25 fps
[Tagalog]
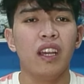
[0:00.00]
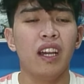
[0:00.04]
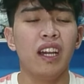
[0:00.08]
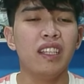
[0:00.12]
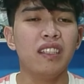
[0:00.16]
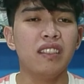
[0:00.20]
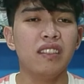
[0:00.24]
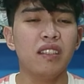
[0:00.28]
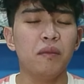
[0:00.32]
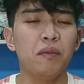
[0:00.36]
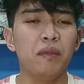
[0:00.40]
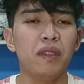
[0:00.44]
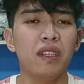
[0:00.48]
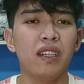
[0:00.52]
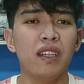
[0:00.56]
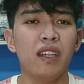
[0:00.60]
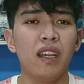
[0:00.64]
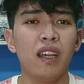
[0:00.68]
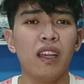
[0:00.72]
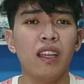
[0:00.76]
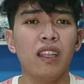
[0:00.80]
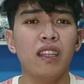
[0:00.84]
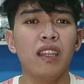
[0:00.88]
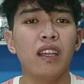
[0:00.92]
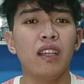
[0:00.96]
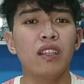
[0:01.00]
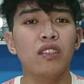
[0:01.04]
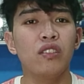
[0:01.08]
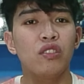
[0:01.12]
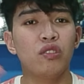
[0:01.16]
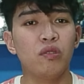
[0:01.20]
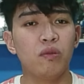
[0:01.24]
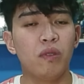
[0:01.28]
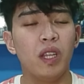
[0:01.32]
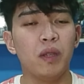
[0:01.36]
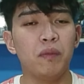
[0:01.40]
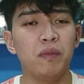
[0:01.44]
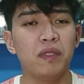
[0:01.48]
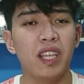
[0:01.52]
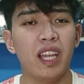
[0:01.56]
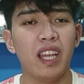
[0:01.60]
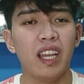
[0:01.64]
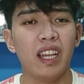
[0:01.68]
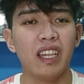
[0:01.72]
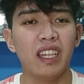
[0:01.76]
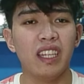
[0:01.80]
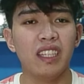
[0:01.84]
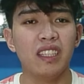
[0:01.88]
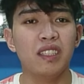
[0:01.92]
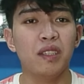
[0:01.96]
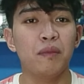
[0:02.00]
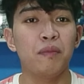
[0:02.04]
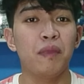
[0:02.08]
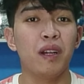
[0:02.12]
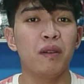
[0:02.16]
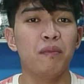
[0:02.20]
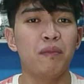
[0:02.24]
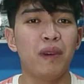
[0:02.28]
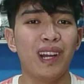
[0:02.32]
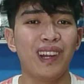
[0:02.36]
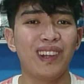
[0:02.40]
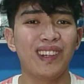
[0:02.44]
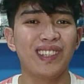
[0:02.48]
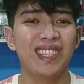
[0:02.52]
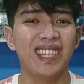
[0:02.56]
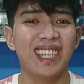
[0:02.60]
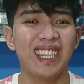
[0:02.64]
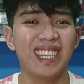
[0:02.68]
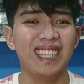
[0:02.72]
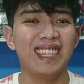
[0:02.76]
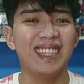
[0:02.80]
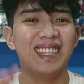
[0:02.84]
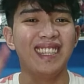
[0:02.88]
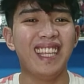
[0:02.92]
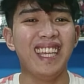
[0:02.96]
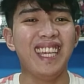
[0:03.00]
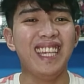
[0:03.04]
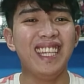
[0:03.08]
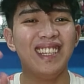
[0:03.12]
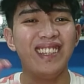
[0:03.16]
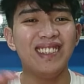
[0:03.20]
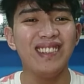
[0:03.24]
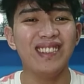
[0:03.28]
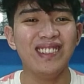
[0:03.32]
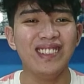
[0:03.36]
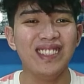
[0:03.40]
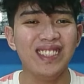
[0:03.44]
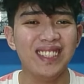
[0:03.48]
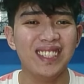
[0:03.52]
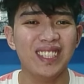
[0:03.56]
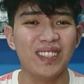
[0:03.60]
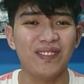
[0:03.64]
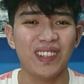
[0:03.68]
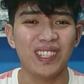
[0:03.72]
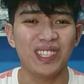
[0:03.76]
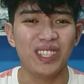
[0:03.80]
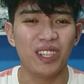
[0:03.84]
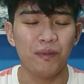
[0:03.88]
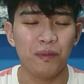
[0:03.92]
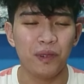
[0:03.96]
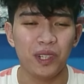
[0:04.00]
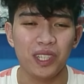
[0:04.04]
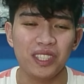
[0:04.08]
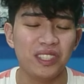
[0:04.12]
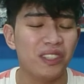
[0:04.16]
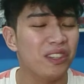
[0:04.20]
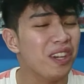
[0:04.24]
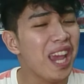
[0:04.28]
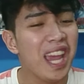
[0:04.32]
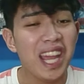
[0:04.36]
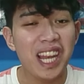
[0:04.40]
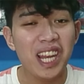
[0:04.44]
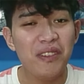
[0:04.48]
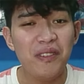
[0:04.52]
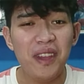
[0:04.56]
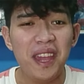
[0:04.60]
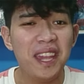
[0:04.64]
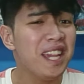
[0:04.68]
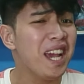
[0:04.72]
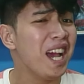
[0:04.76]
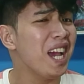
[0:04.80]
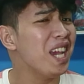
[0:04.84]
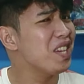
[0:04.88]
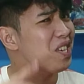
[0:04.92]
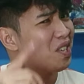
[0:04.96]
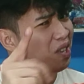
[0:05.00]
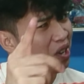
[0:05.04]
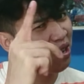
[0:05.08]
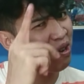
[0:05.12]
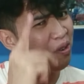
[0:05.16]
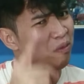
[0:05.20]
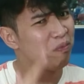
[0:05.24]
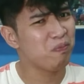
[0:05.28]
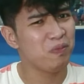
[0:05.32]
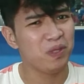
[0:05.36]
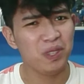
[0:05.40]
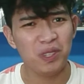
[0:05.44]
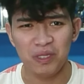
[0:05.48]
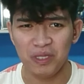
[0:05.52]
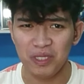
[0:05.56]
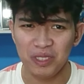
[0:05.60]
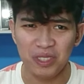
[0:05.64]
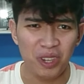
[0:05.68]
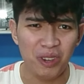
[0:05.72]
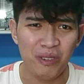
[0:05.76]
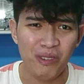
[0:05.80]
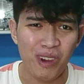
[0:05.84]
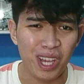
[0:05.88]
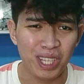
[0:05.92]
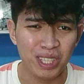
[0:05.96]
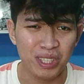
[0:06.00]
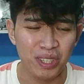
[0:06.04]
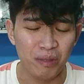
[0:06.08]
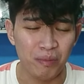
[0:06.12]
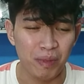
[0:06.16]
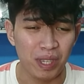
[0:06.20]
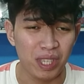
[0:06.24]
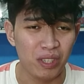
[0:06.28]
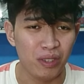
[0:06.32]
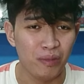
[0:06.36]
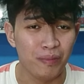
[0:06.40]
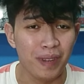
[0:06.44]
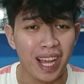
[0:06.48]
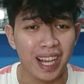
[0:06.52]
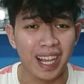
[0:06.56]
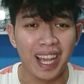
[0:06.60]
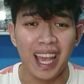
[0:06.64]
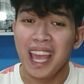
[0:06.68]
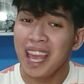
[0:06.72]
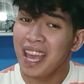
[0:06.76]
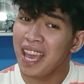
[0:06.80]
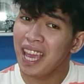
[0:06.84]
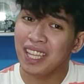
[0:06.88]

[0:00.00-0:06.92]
At sa mga nag-subscribe sa akin, sa mga bago dyan, thank you sa pag-support. So anyway, I hope you enjoy watching my new vlog.